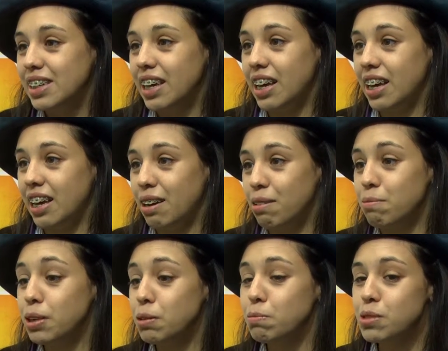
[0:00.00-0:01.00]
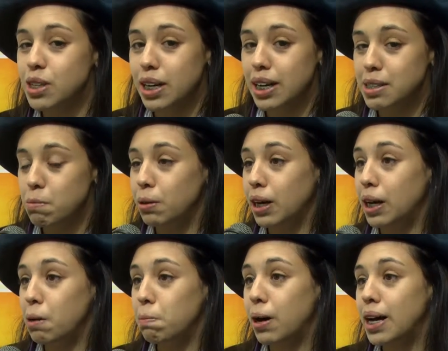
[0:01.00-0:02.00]
Eh, bueno, muchas gracias por
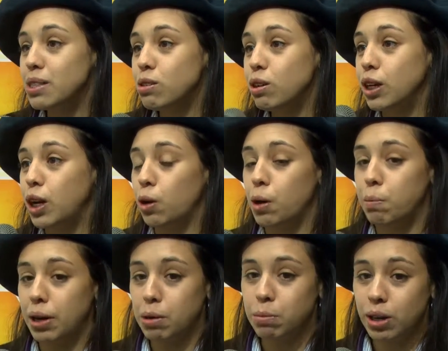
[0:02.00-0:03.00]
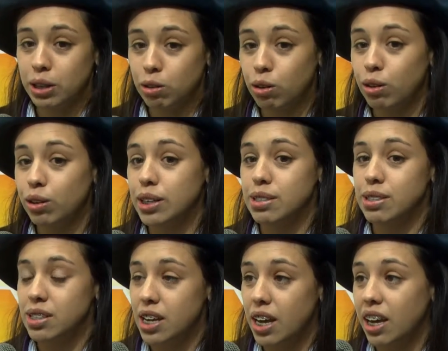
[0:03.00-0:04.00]
el espacio y los esperamos a todos que
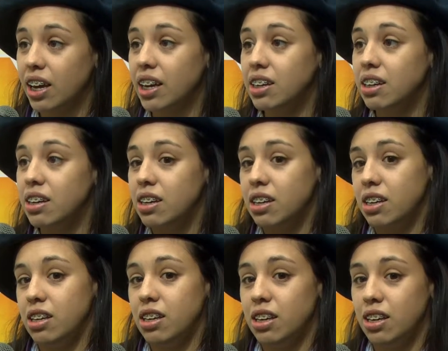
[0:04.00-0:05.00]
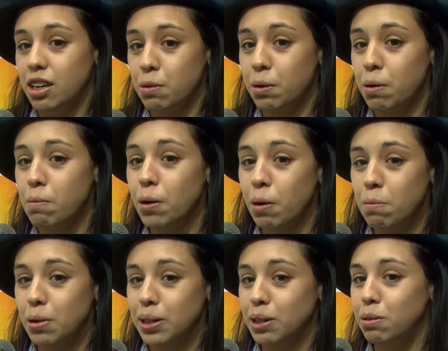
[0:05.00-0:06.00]
se lleguen y que bueno, vamos a
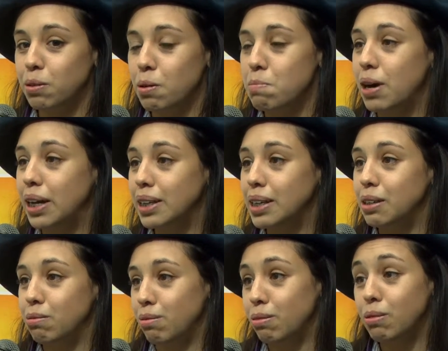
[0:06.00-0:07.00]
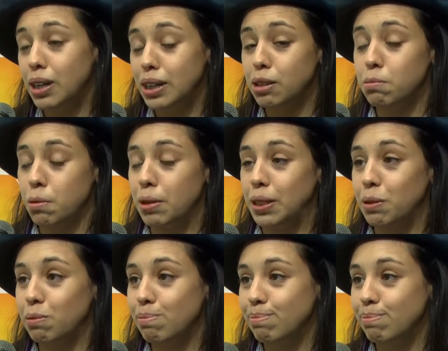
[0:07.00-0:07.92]
compartir unos mates y un lindo momento.